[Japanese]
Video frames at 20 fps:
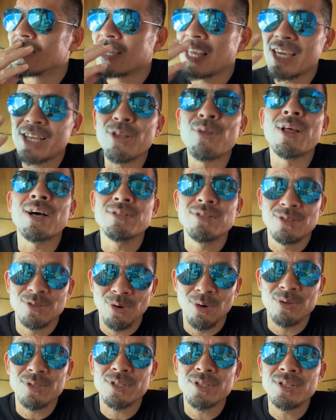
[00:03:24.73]
適度な運
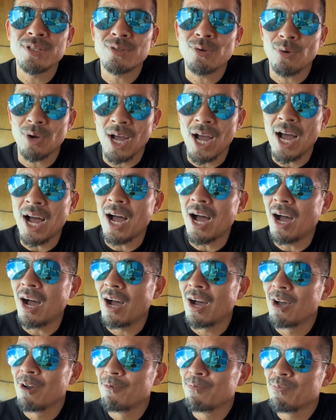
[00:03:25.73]
動をするとか、
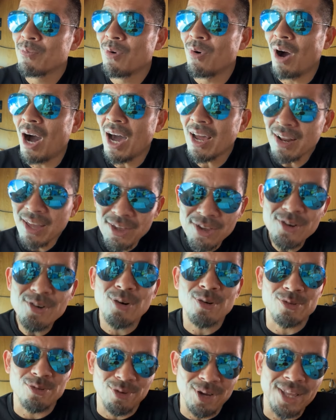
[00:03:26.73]
もうあらゆ
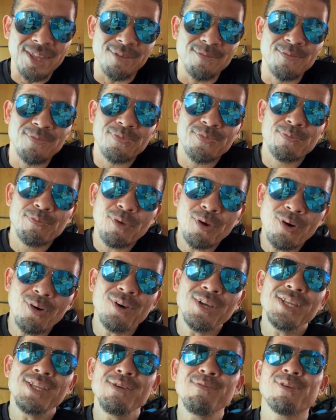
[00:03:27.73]
ることをやって、
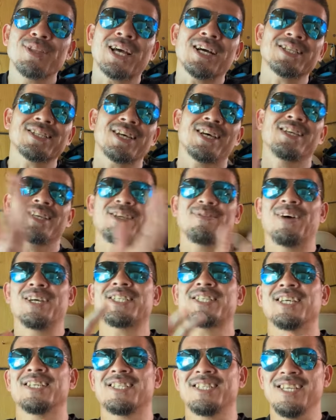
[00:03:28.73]
病院にもたくさん行き
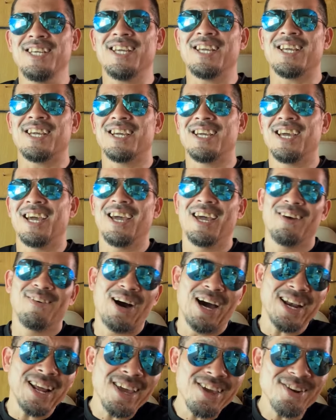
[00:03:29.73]
ましたし、
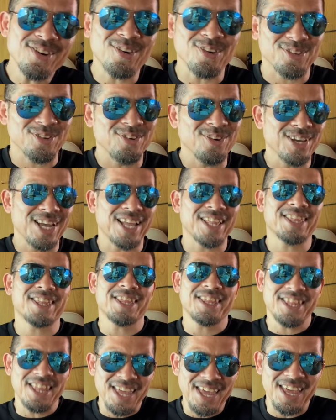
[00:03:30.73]
えー、あらゆることを
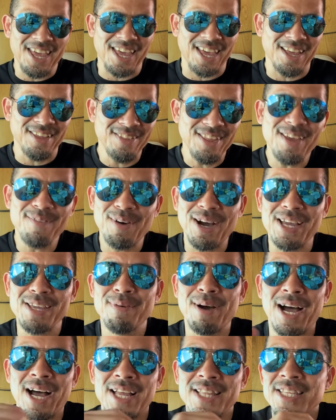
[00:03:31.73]
やっ、で、まあ
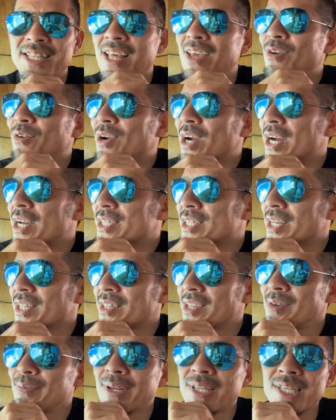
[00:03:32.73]
今2年4ヶ月経っ
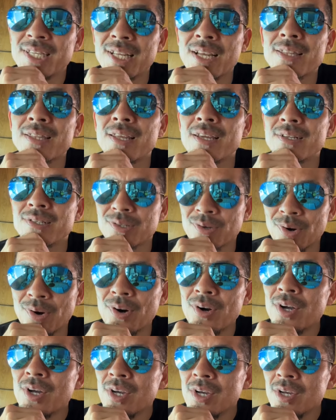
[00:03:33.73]
て今に至っていると